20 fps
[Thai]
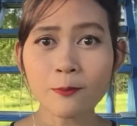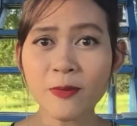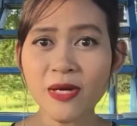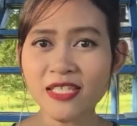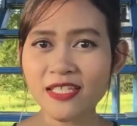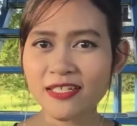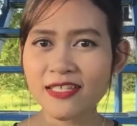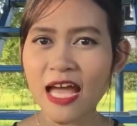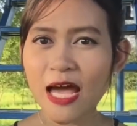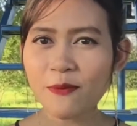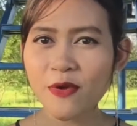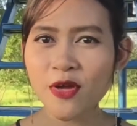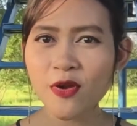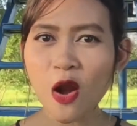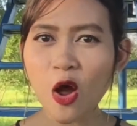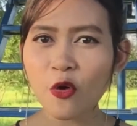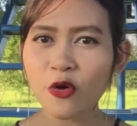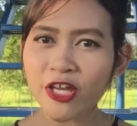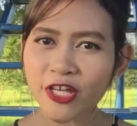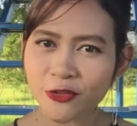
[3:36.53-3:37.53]
มันจะทำให้
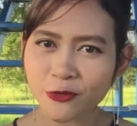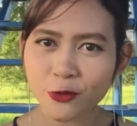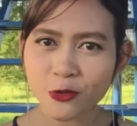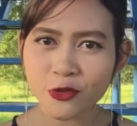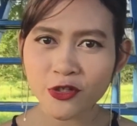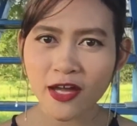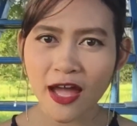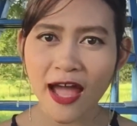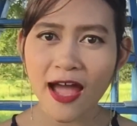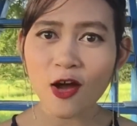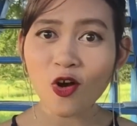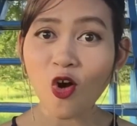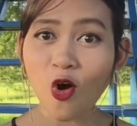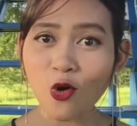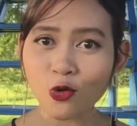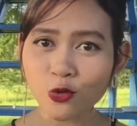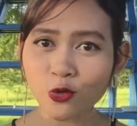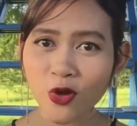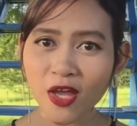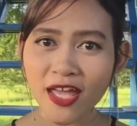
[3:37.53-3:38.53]
เราเห็นคุณค่าข
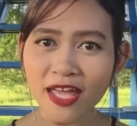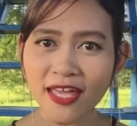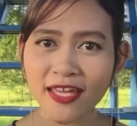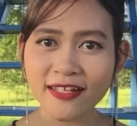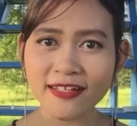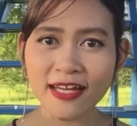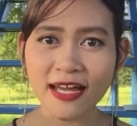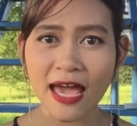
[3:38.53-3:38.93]
องตัวเอง